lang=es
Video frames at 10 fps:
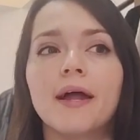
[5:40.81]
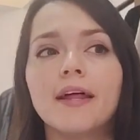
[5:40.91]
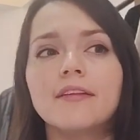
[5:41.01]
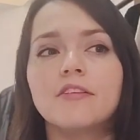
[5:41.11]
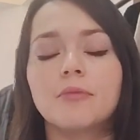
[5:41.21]

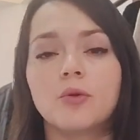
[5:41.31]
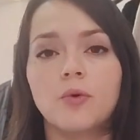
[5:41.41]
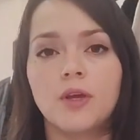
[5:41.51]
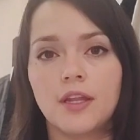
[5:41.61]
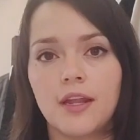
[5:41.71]
para
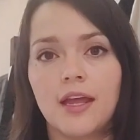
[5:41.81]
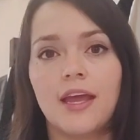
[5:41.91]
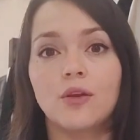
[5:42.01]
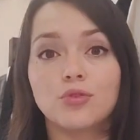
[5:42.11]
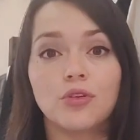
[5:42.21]
disminuir
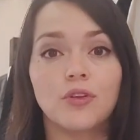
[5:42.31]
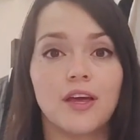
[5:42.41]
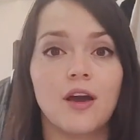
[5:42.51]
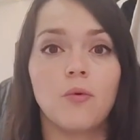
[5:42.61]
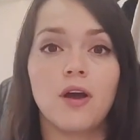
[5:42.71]
el uso
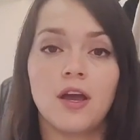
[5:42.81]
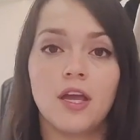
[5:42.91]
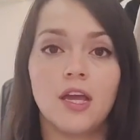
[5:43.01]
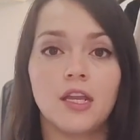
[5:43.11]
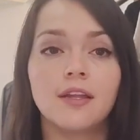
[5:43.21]
de
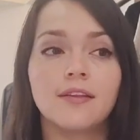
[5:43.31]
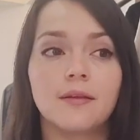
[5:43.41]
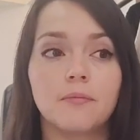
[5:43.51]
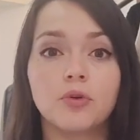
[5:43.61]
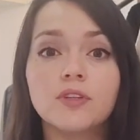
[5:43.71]
agua en
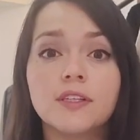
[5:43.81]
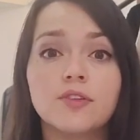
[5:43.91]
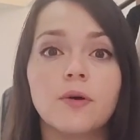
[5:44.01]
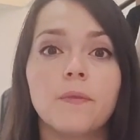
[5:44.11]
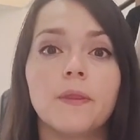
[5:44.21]
este
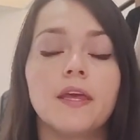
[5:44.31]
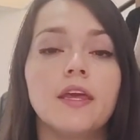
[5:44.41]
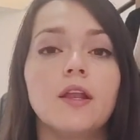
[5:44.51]
proceso